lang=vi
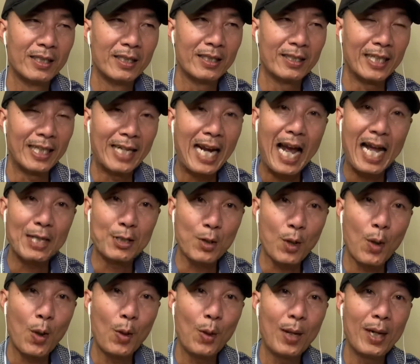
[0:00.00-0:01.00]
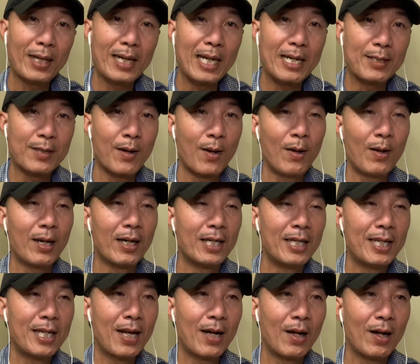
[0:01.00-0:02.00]
thì đa số đa số là
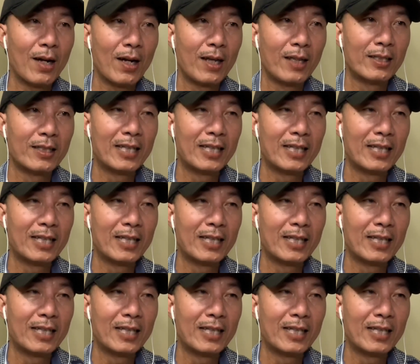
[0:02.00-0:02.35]
lý do